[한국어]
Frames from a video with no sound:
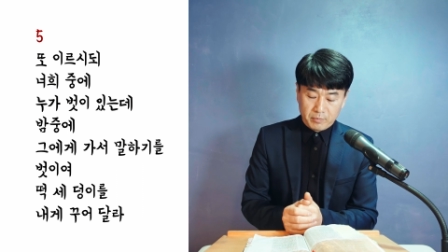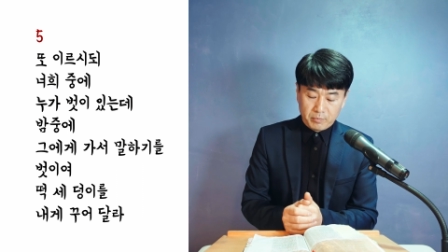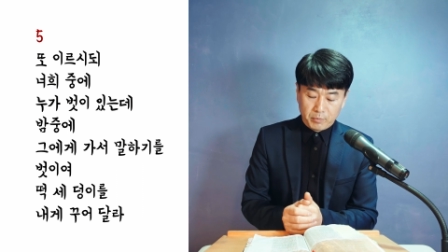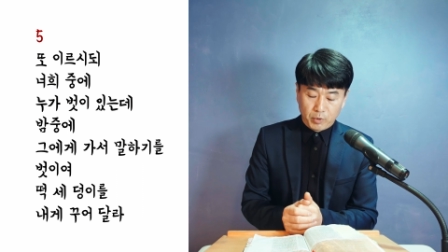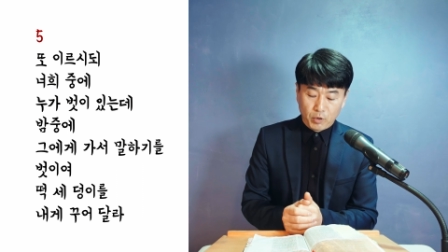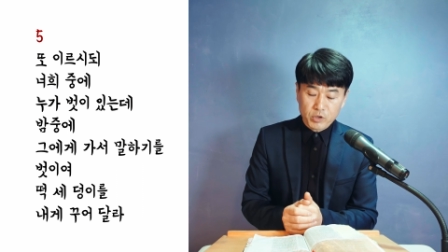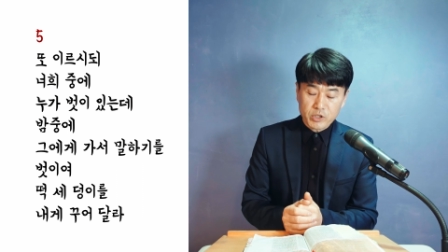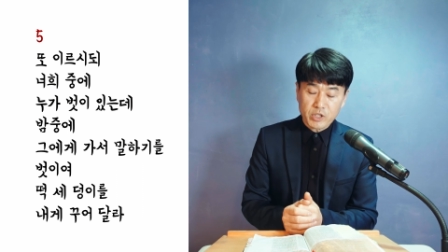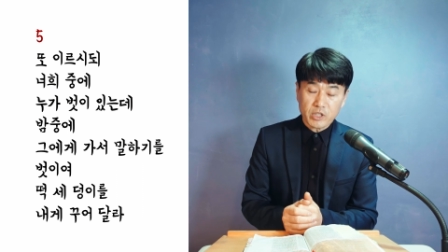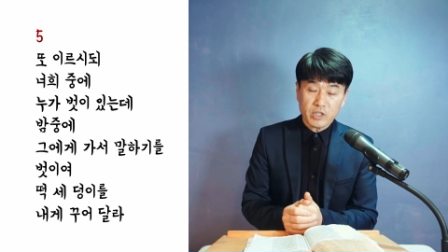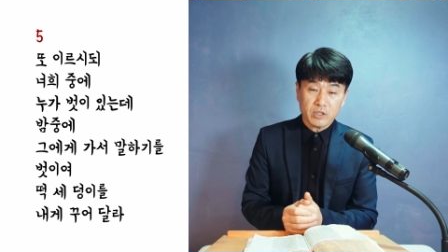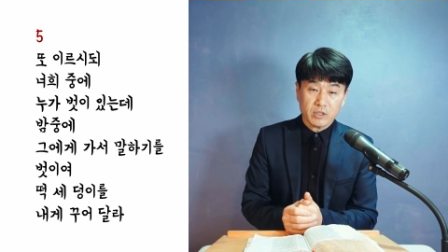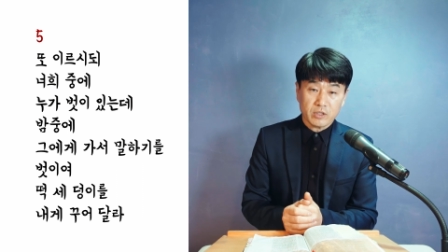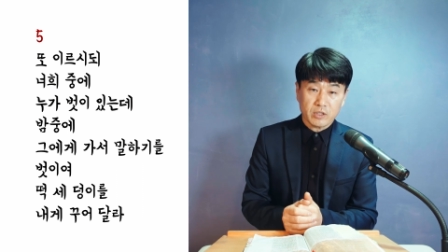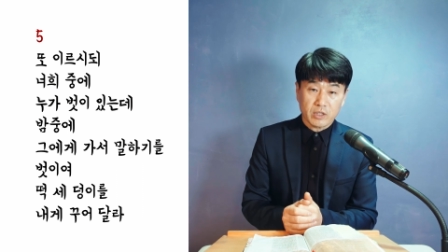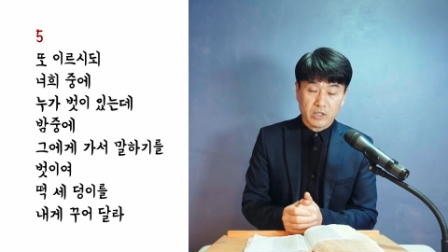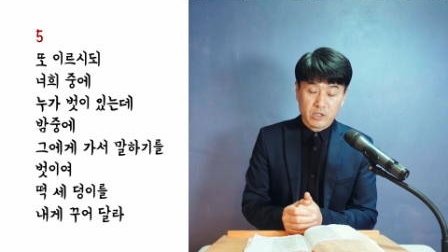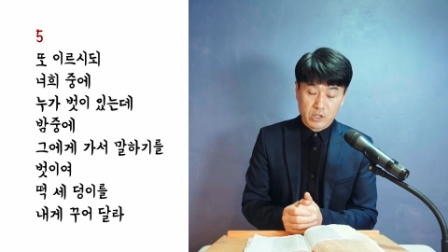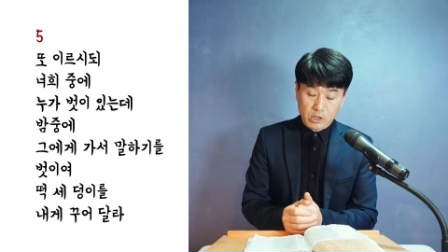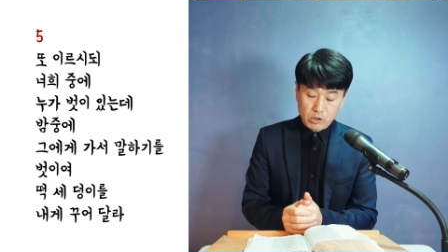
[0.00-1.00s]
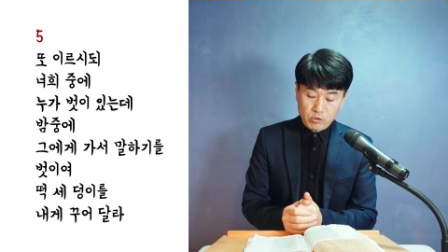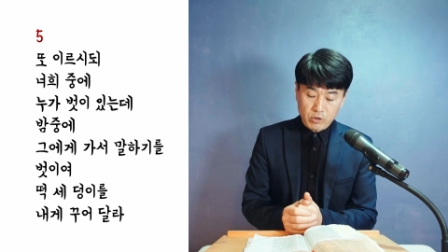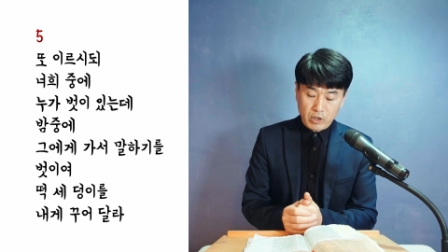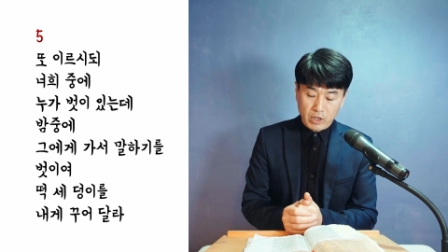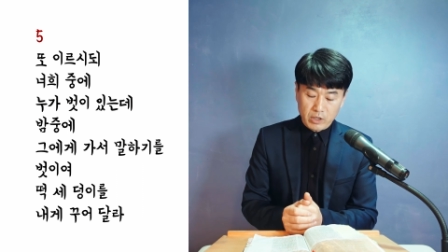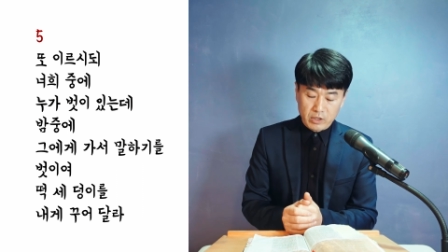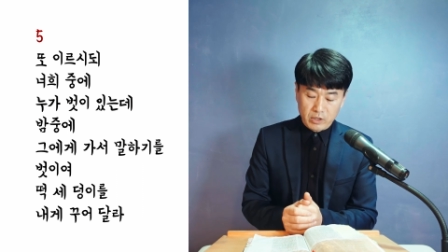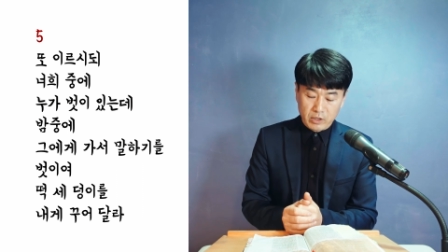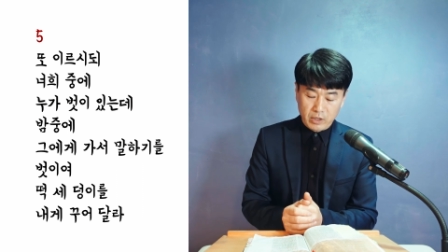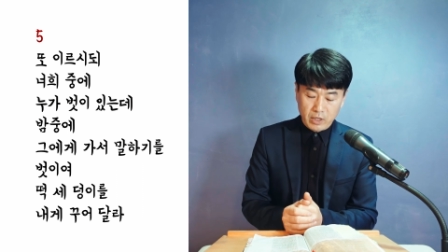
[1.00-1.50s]
벗이 있는데, 친구가
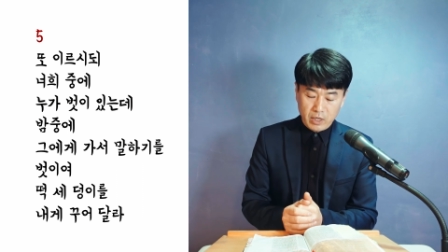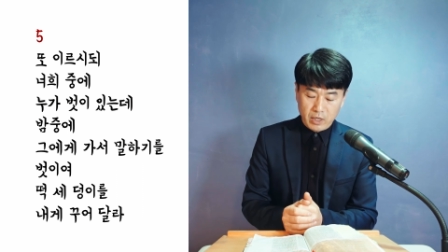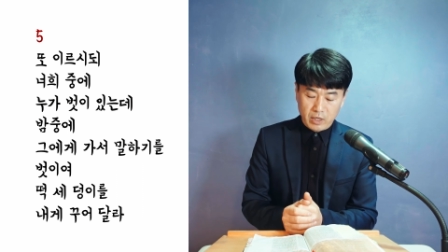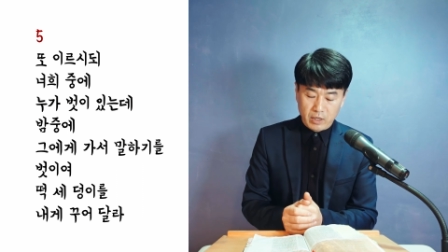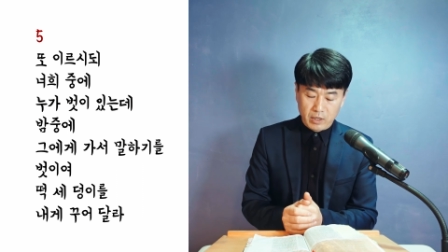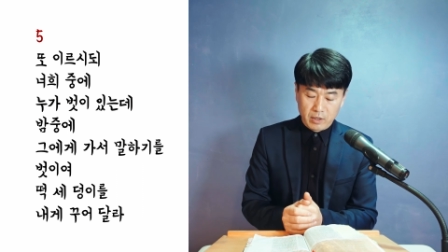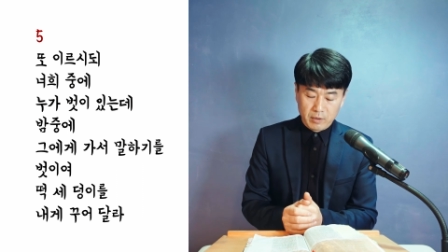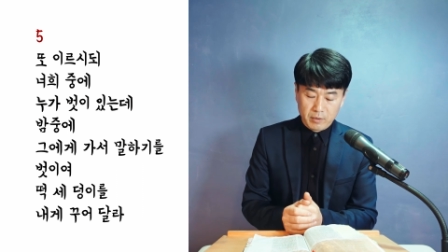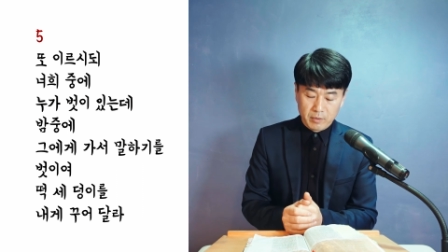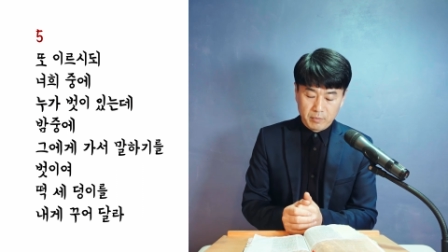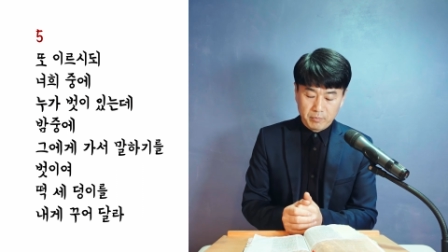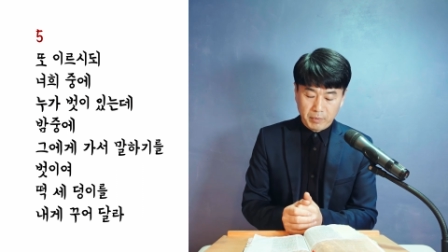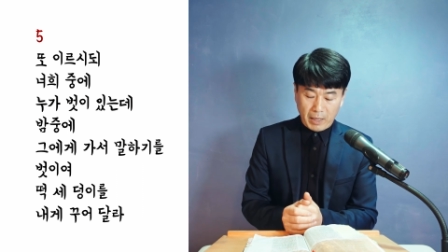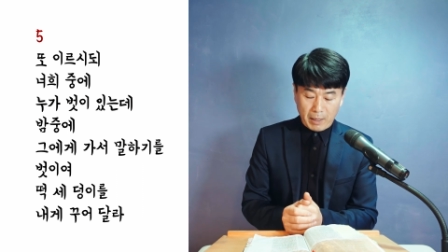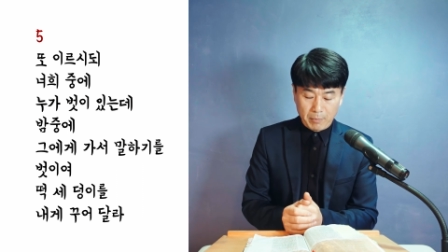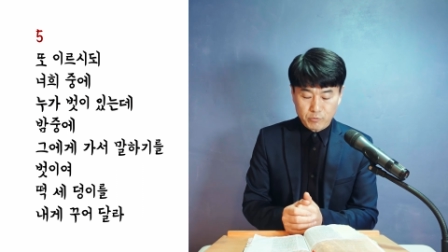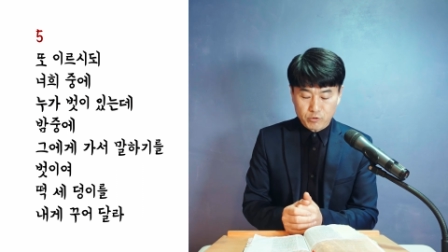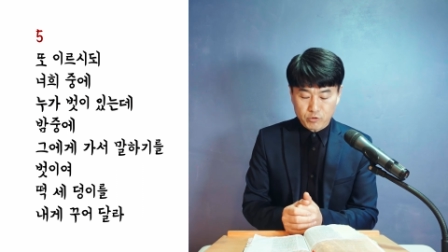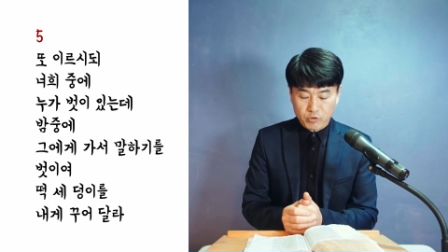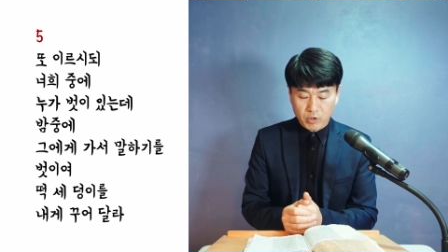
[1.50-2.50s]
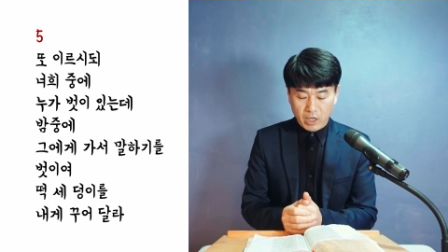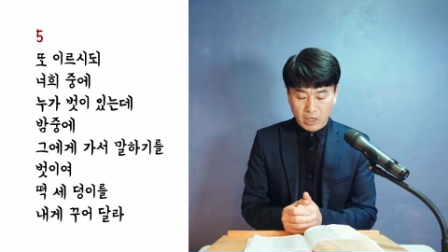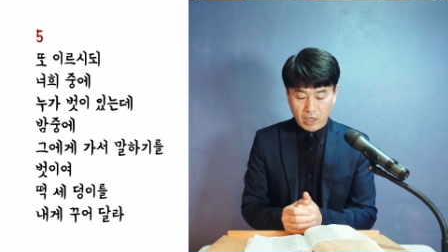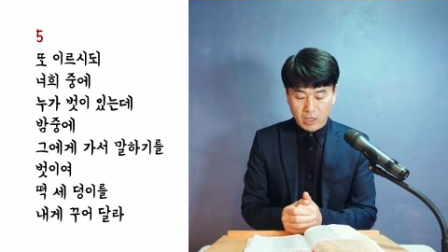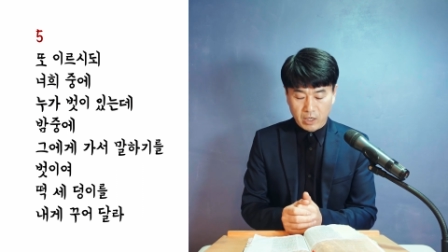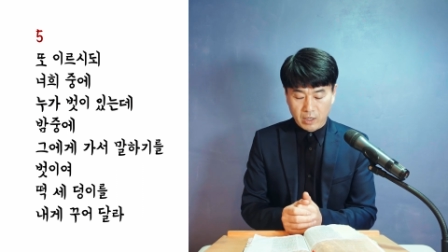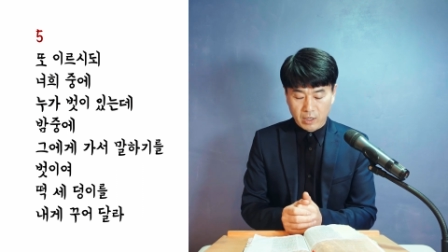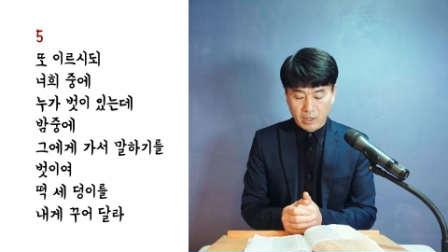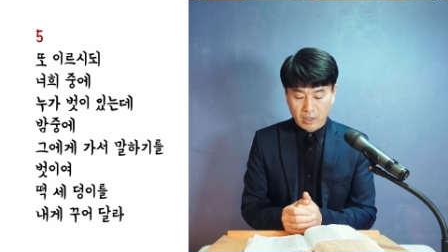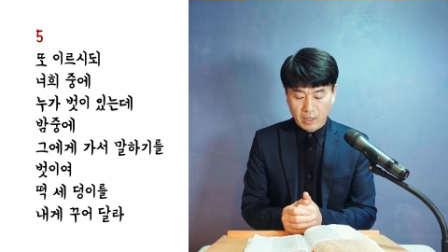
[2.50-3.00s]
있는데
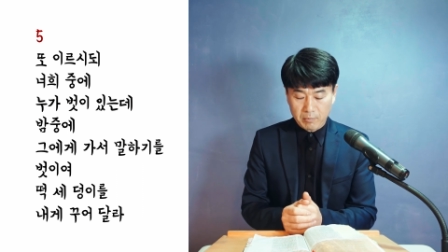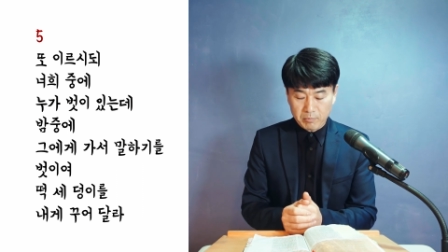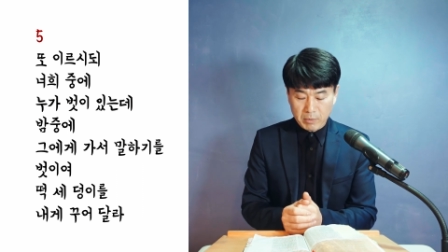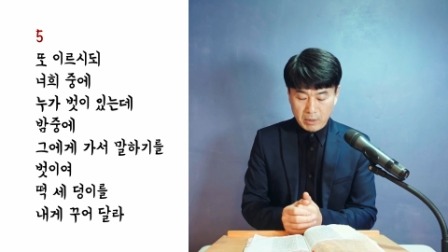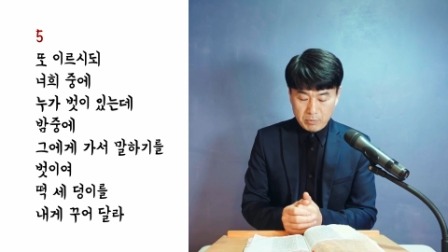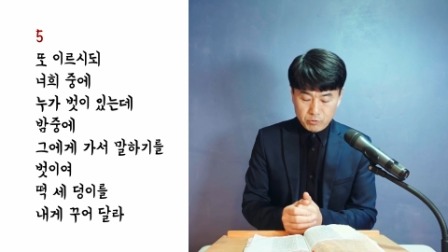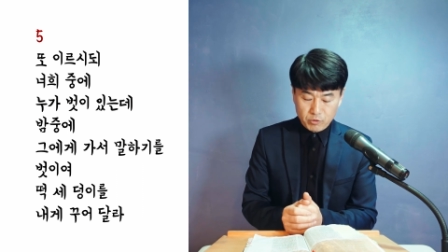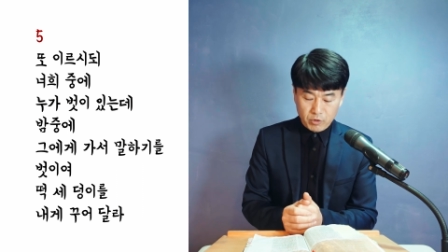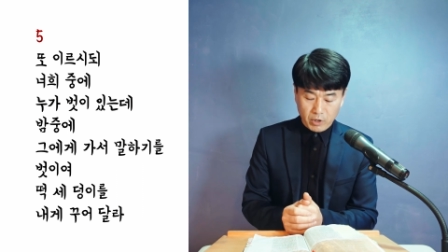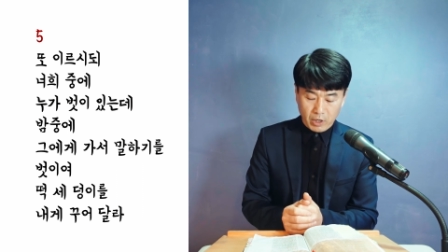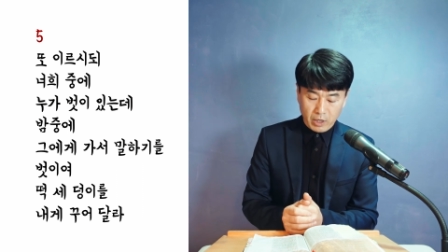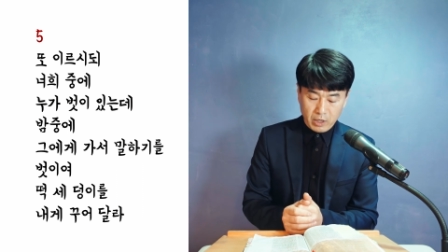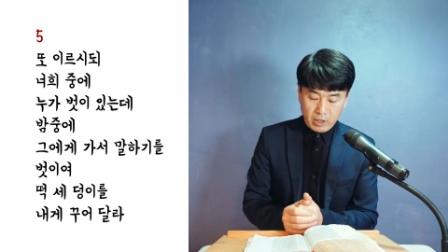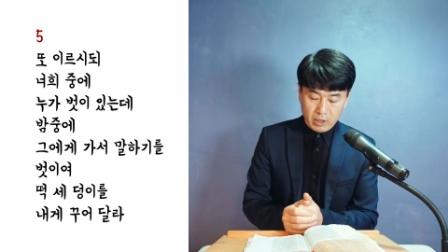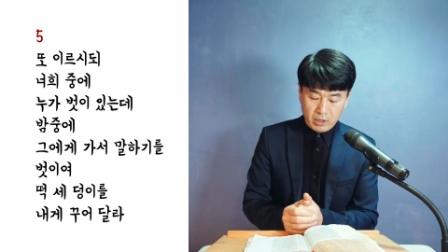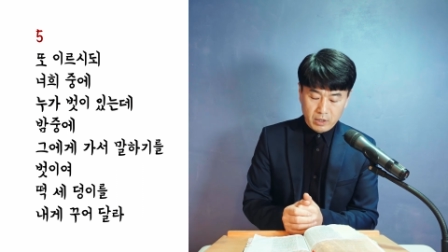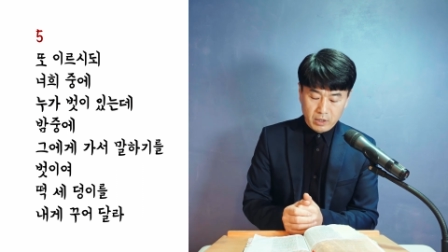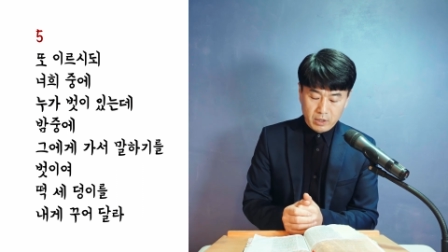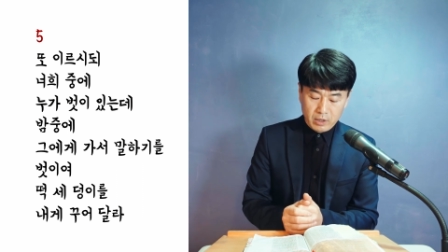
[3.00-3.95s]
한밤중에